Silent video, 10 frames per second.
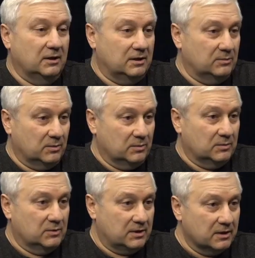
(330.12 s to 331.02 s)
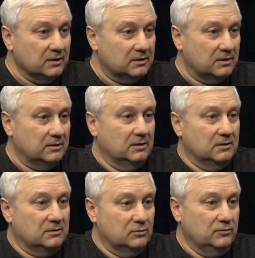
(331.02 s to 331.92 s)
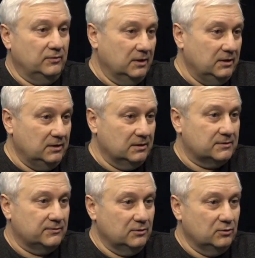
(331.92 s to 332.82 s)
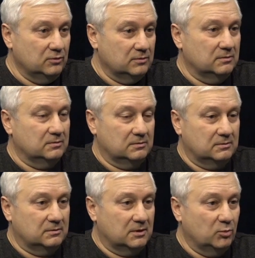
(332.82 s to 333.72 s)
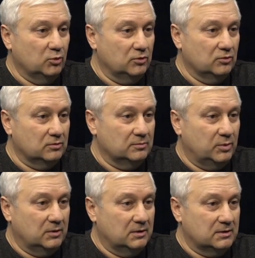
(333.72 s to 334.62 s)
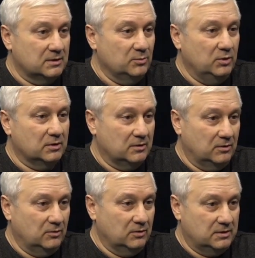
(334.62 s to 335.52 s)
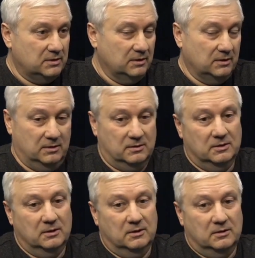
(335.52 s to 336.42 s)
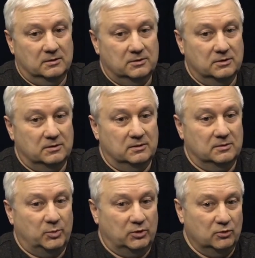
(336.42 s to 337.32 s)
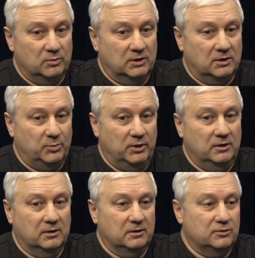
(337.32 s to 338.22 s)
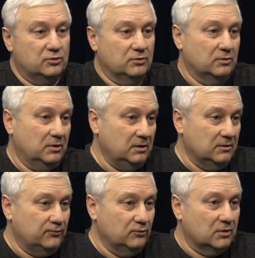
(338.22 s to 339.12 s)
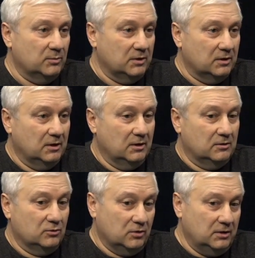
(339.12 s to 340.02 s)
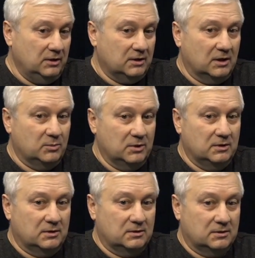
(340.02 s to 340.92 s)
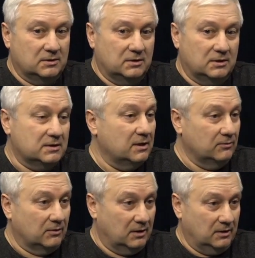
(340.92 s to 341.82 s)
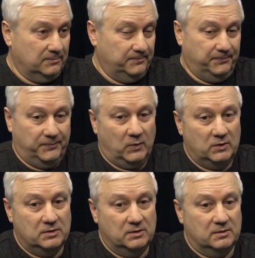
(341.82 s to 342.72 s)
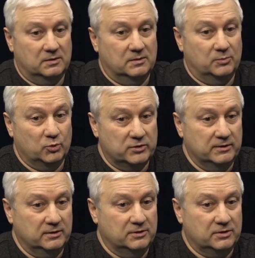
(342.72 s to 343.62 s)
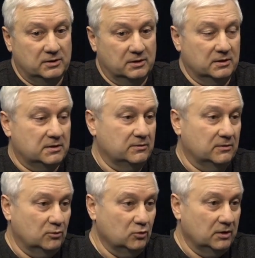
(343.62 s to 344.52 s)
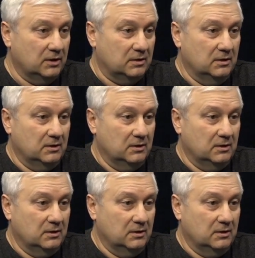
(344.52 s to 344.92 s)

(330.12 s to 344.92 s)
там скрыто, ну вели свою работу по зомбированию населения. Значит, потом это приняло чуть другие формы, но они как бы э, это скрывали. Значит, э, после 2014 года